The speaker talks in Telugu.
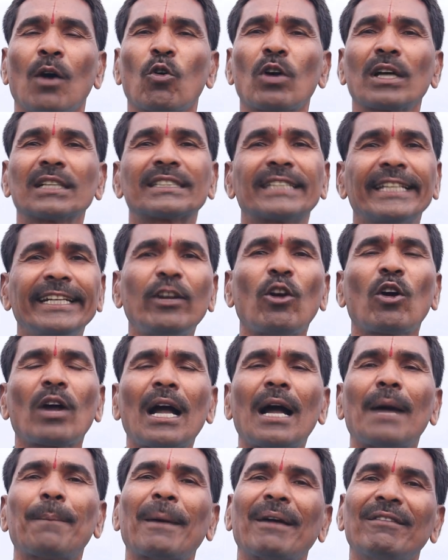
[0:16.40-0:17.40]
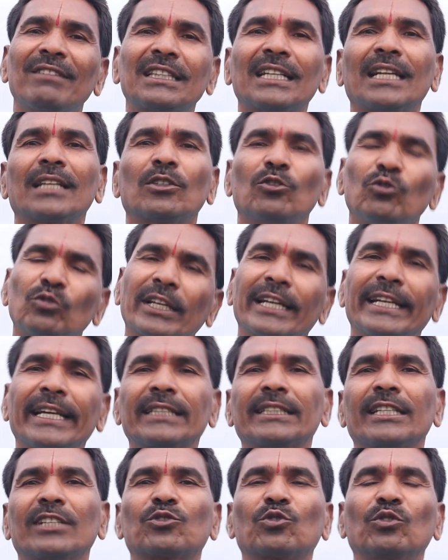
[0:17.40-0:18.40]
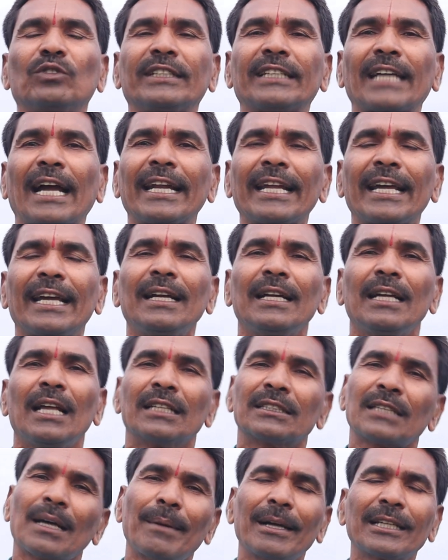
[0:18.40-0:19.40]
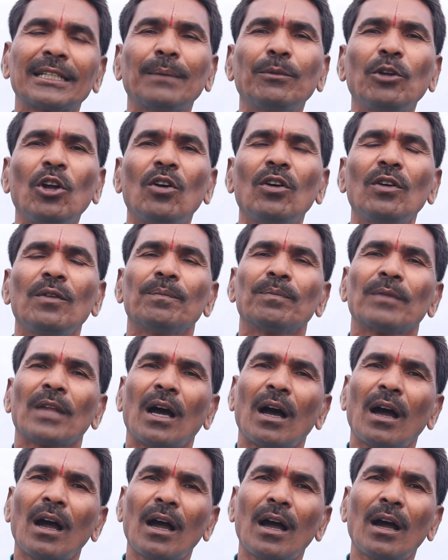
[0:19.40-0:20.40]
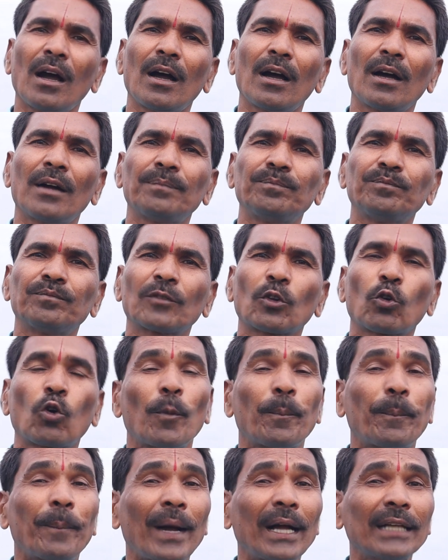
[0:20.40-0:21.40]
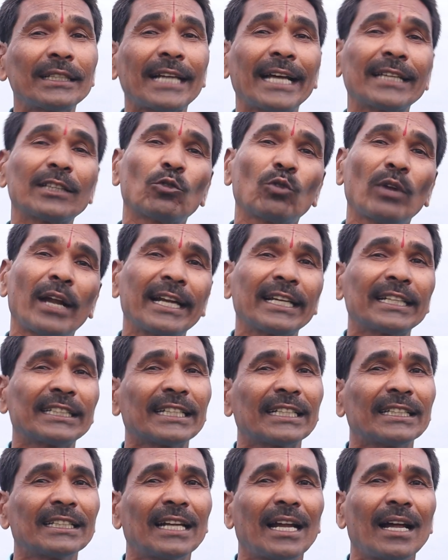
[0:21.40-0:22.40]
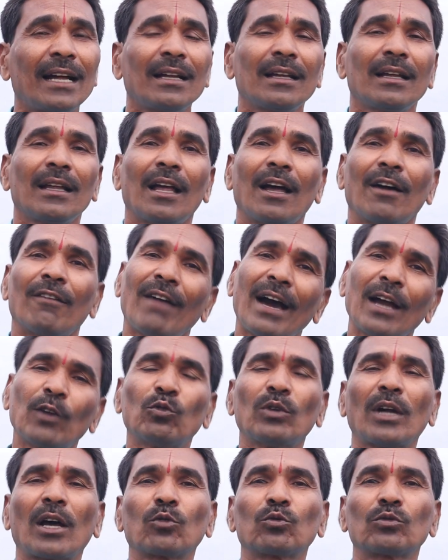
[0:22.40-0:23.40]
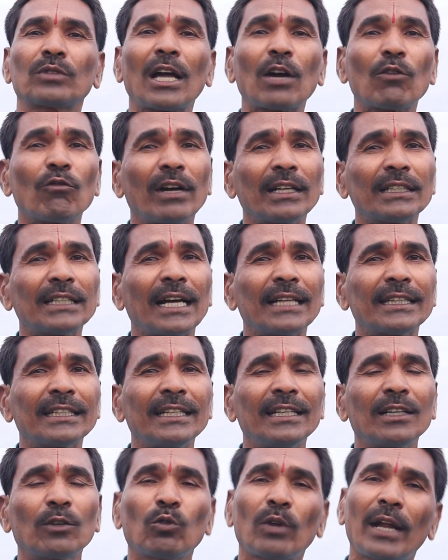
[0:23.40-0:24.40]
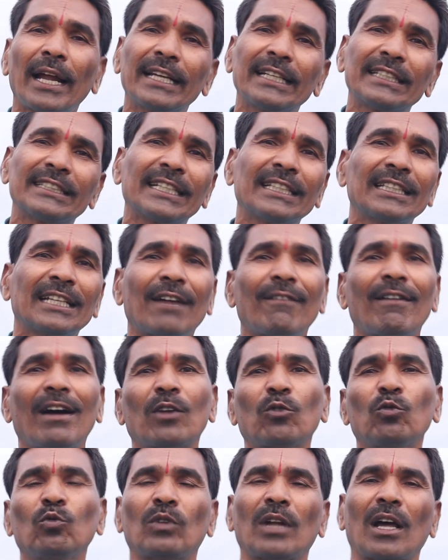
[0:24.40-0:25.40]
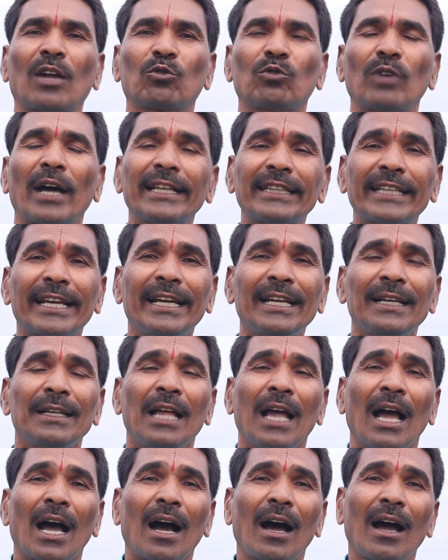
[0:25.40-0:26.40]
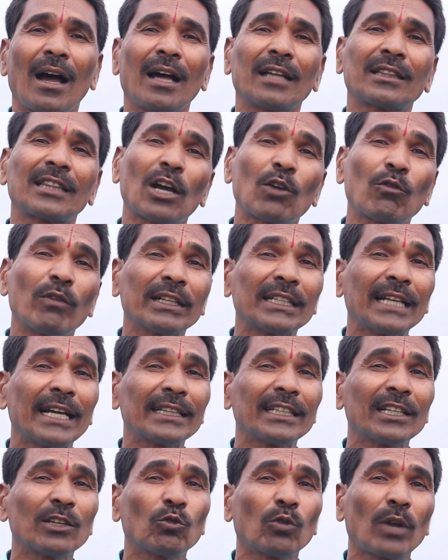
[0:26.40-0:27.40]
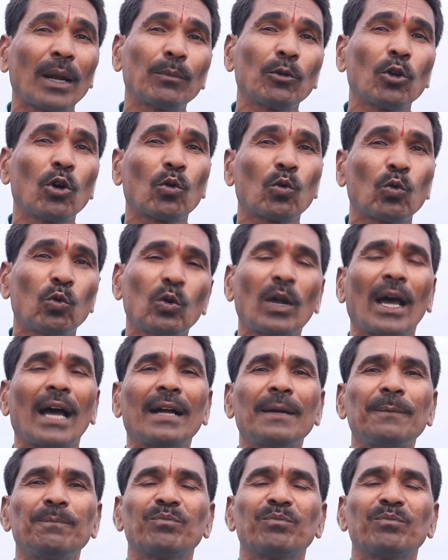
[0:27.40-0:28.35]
ఒక స్త్రీ యొక్క పవిత్రతను తెలియజేస్తుంది అంటే సమాజంలో గొప్ప జాతి కులానికి చెందిన వారు ఉన్నారు తక్కువ జాతి కులానికి చెందిన వారు ఉన్నారు అయితే తక్కువ జాతి కులంలో కూడా